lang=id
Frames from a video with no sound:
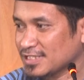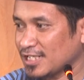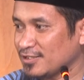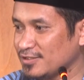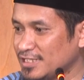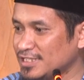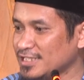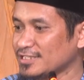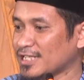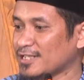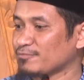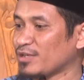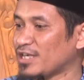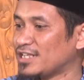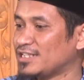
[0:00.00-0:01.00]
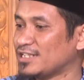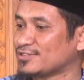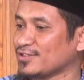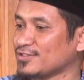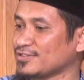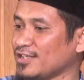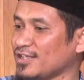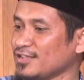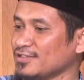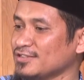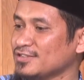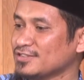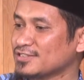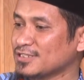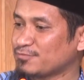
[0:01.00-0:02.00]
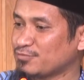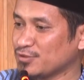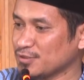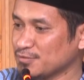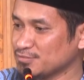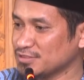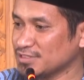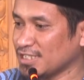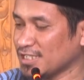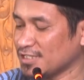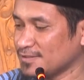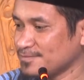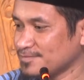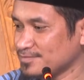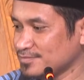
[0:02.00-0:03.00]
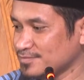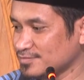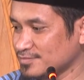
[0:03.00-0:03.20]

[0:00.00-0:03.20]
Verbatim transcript: Kalau ini tanpa ada contoh sebelumnya.